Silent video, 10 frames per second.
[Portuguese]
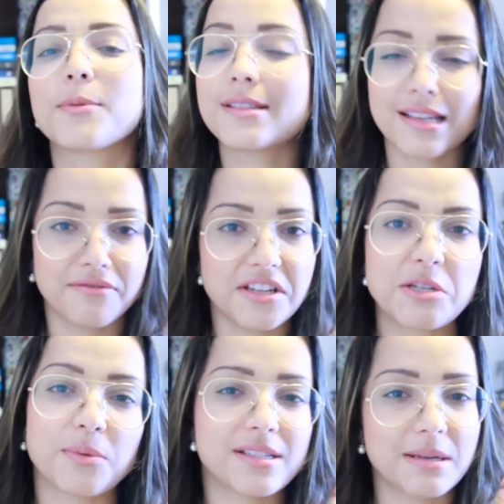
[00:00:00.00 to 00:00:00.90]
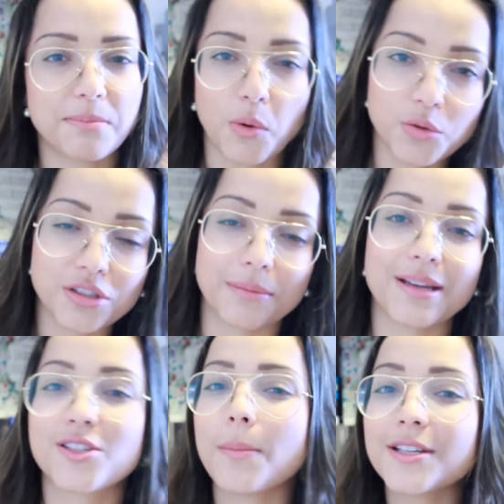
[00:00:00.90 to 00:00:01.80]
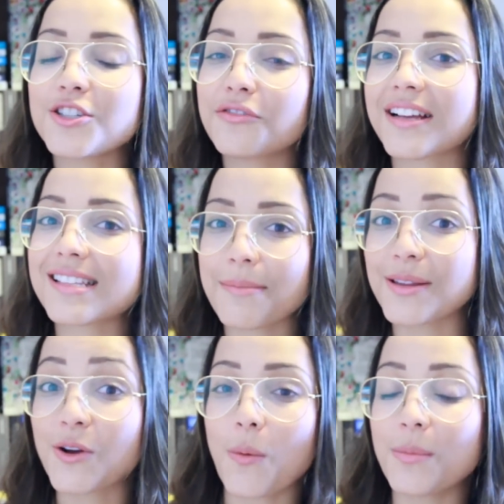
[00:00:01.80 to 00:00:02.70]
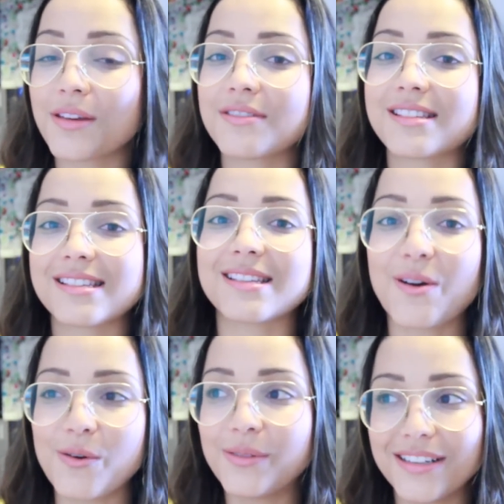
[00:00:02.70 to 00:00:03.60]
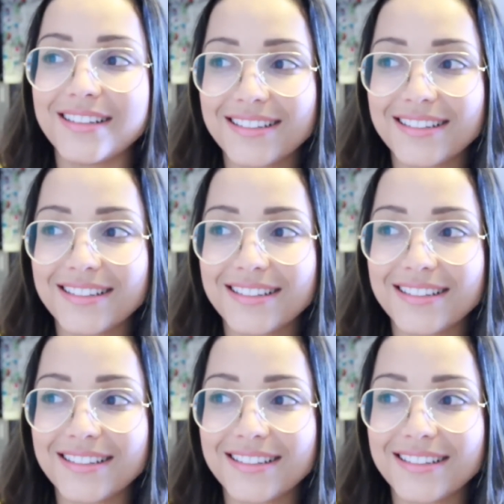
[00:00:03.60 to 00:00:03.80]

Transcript: Pode ser em vídeo, pode ser em post também, só pra gente ficar sabendo como que vocês estão